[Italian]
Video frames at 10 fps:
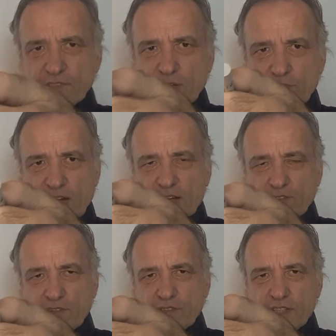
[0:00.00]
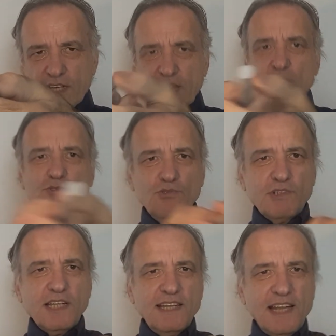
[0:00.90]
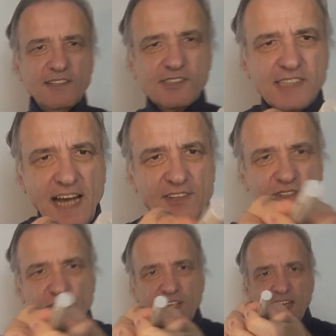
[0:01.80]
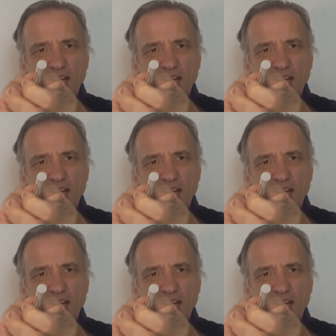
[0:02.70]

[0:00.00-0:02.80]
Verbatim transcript: da un lato e in due dall'altro lato